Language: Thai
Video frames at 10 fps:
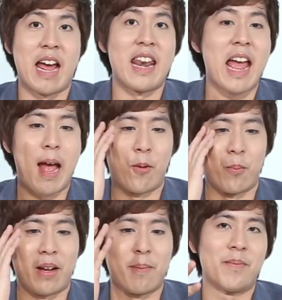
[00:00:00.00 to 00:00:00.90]
ขนาดหน้าผม
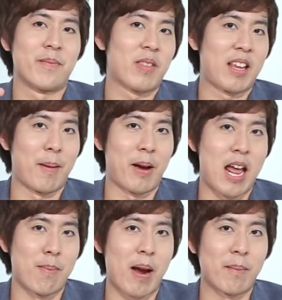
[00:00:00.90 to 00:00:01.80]
ครับกับข
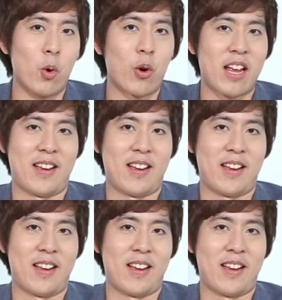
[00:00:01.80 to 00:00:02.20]
นาด macbook